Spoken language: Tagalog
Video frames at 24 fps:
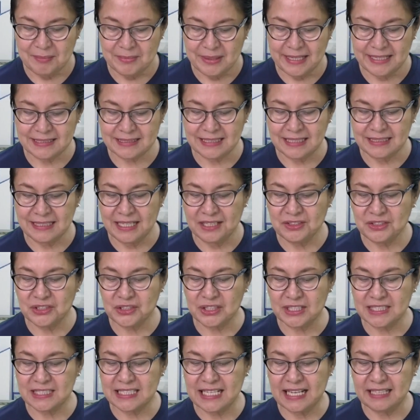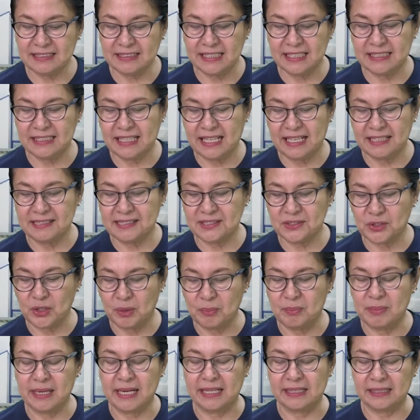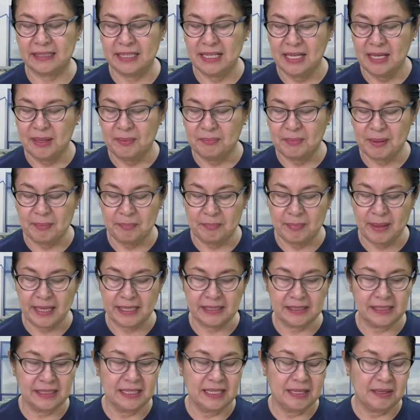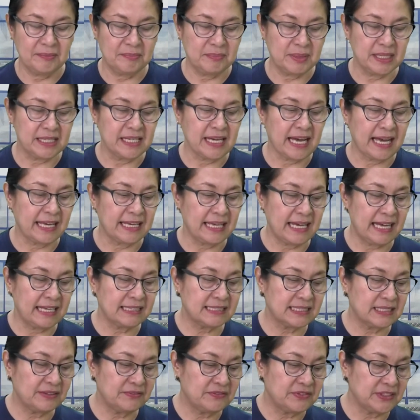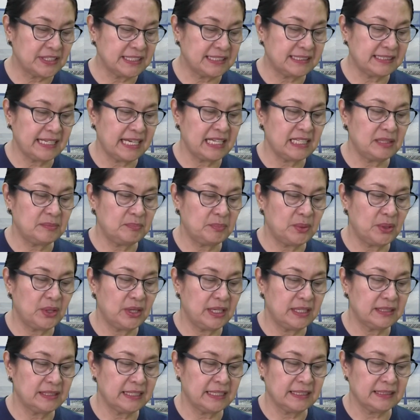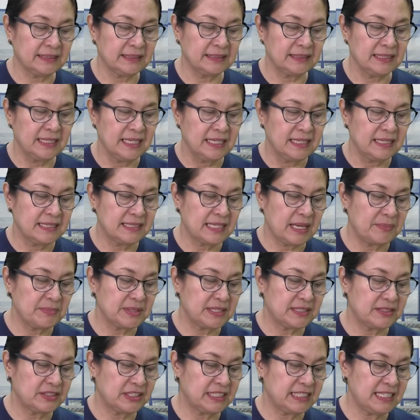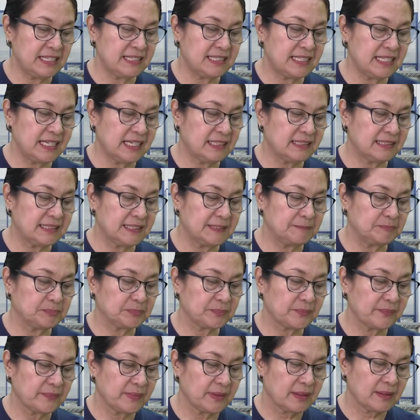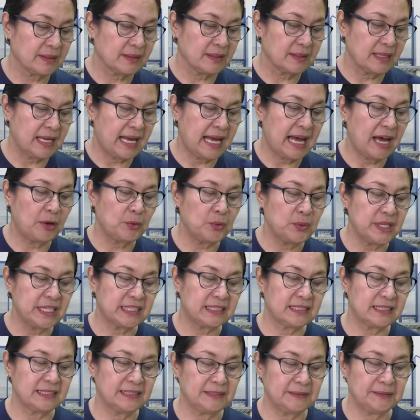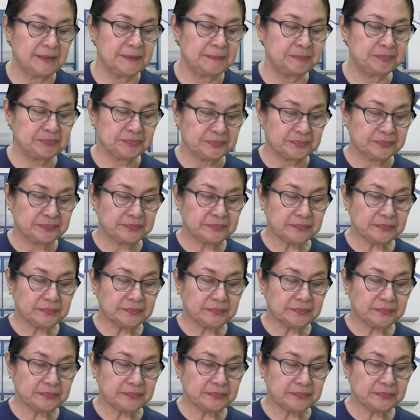Praise God. Ang Diyos natin ay sobrang mapagbigay. At sa verse 8 po ng Psalms 36, awit, no?